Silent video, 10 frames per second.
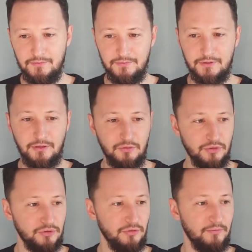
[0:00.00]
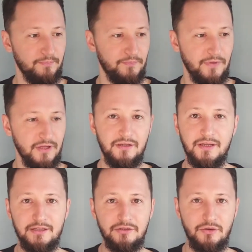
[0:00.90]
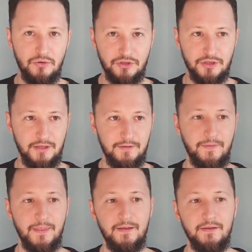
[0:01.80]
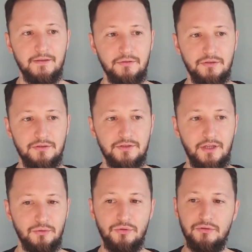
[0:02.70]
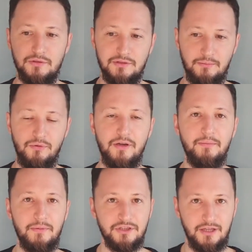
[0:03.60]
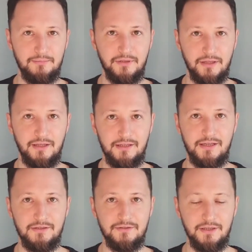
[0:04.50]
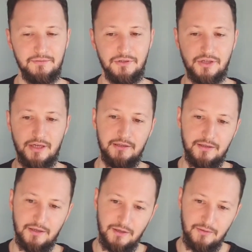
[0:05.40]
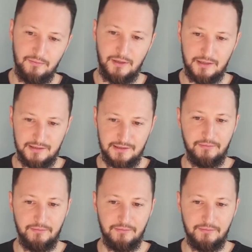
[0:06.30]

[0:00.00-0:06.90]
это то, что недолгосрочное. То есть Сатурн за более масштабные да, действия отвечает, Марс за